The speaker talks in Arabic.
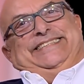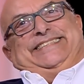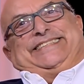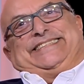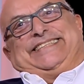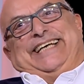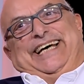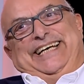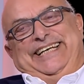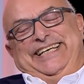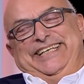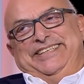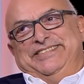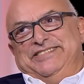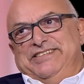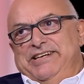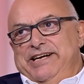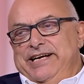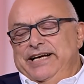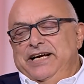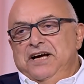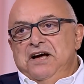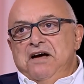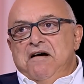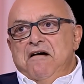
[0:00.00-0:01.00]
طيب
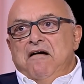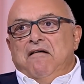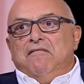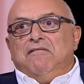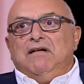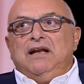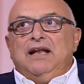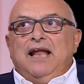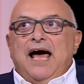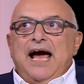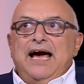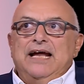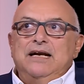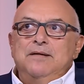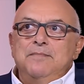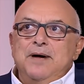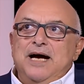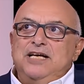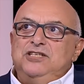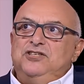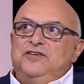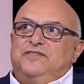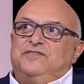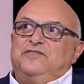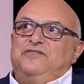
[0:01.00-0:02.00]
والله انا ما
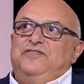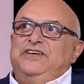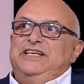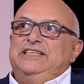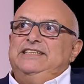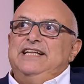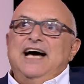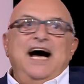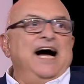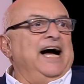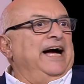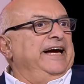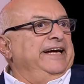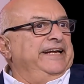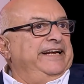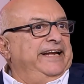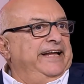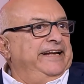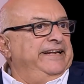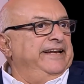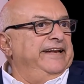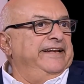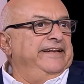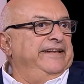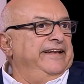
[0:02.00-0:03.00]
شفت في داعي
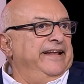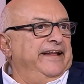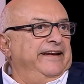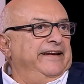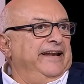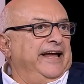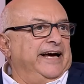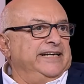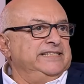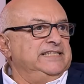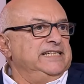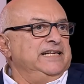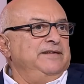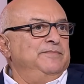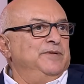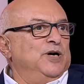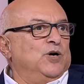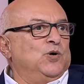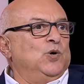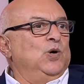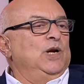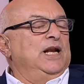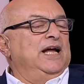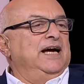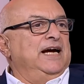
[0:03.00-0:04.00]
للعزيمه
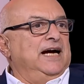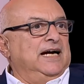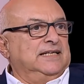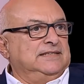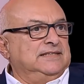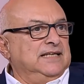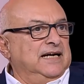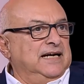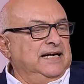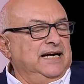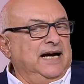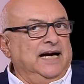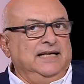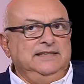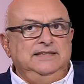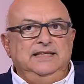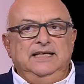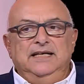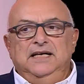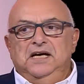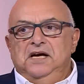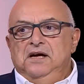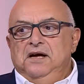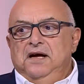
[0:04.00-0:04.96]
كلياتها يعني